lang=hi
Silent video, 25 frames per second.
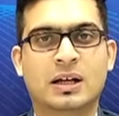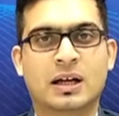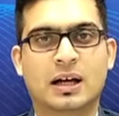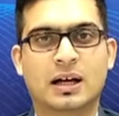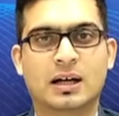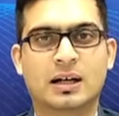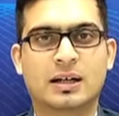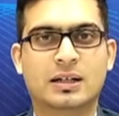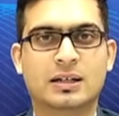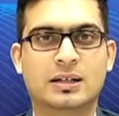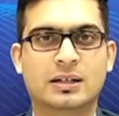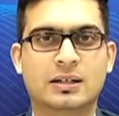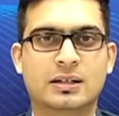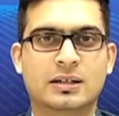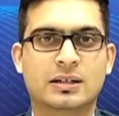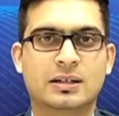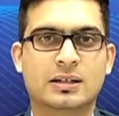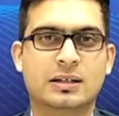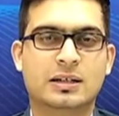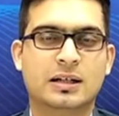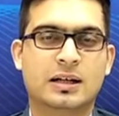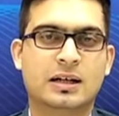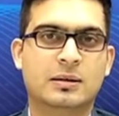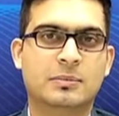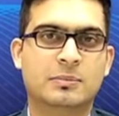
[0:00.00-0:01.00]
अगर
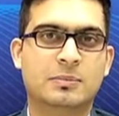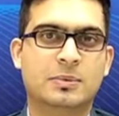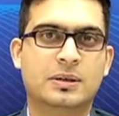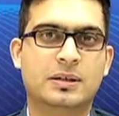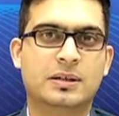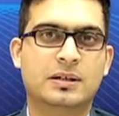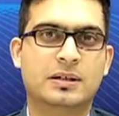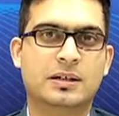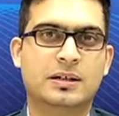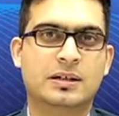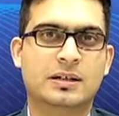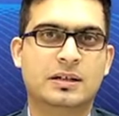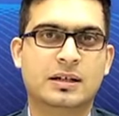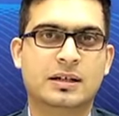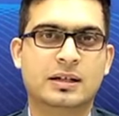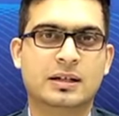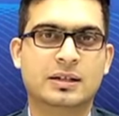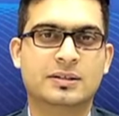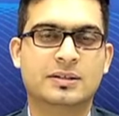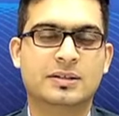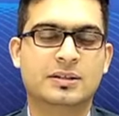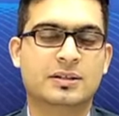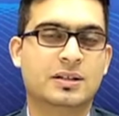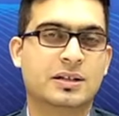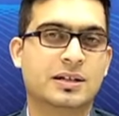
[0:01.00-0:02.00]
यहाँ पर कल के
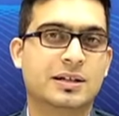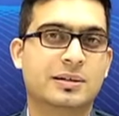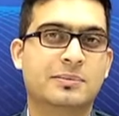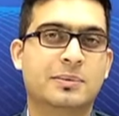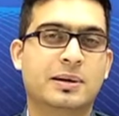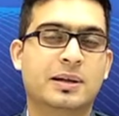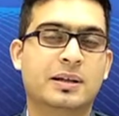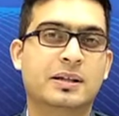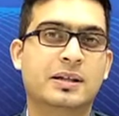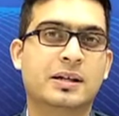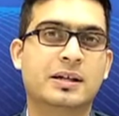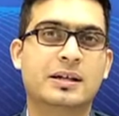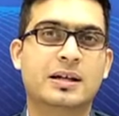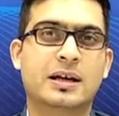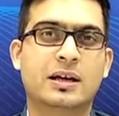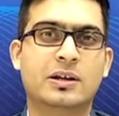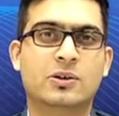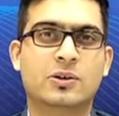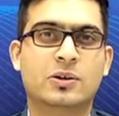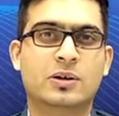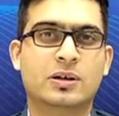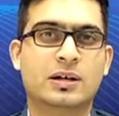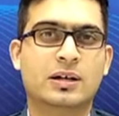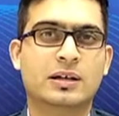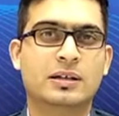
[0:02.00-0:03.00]
सत्र की बात की जाए
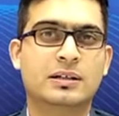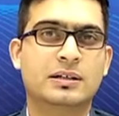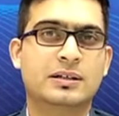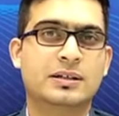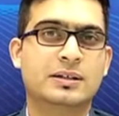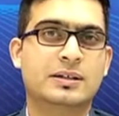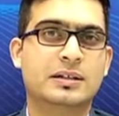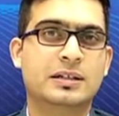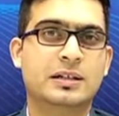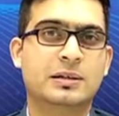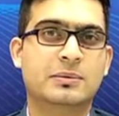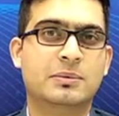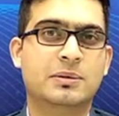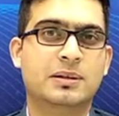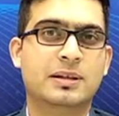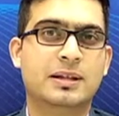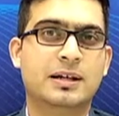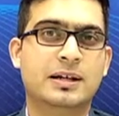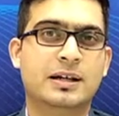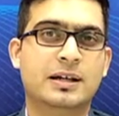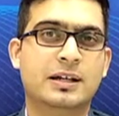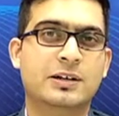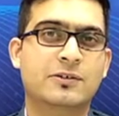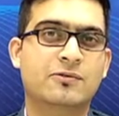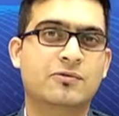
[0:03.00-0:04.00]
तो कल जैसे कि हमने
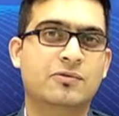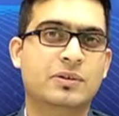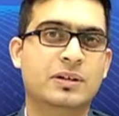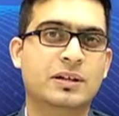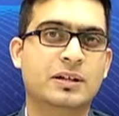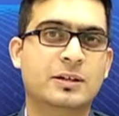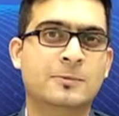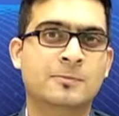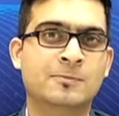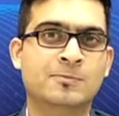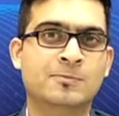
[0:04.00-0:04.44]
देखा निफ्टी